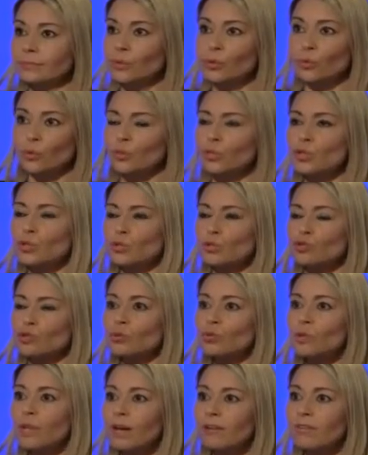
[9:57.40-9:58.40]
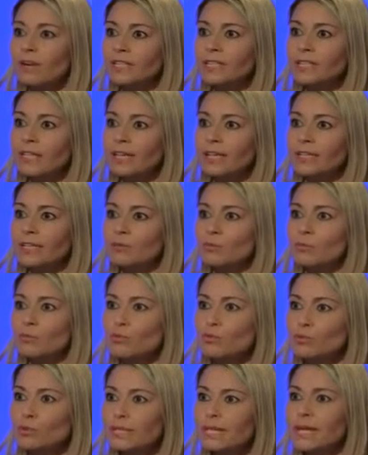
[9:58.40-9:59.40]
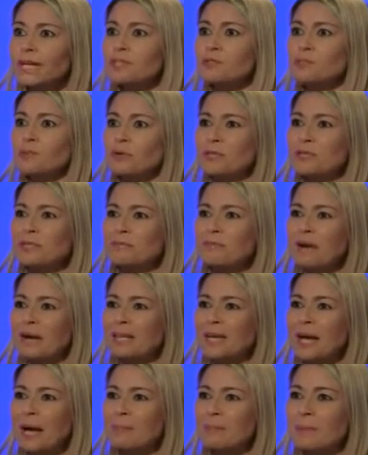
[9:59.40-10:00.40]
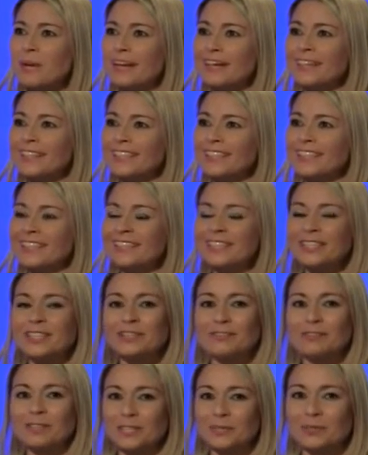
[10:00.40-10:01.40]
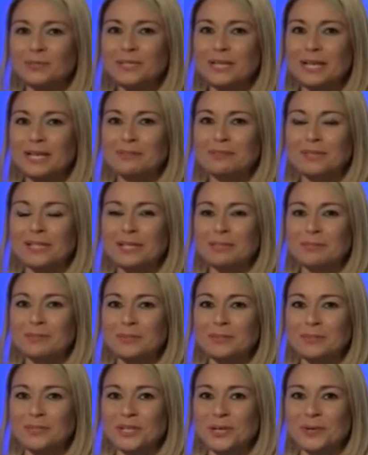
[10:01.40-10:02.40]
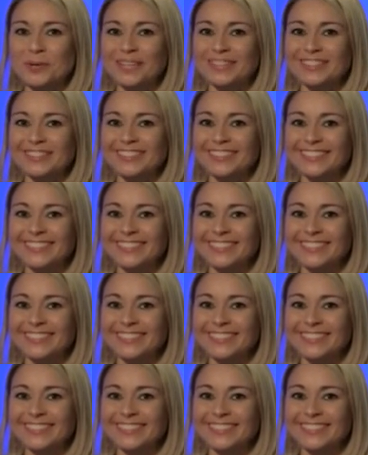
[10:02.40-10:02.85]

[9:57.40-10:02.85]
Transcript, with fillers: Ich könnte jetzt noch stundenlang weiterreden, aber wir müssen ein kleines Päuschen machen, Herr Amberg. Ja. Wir sehen uns gleich wieder, liebe Zuschauer.